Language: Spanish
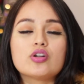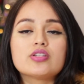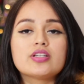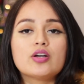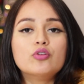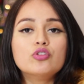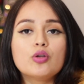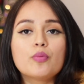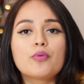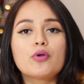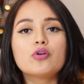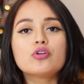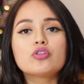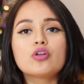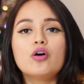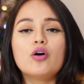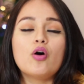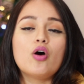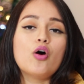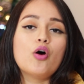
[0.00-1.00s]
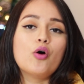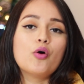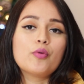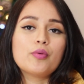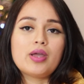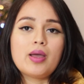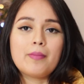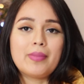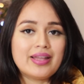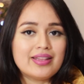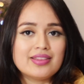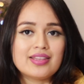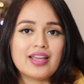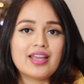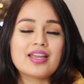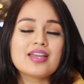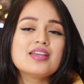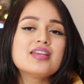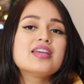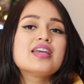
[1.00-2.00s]
El segundo producto
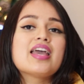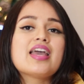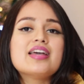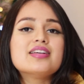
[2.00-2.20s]
obviamente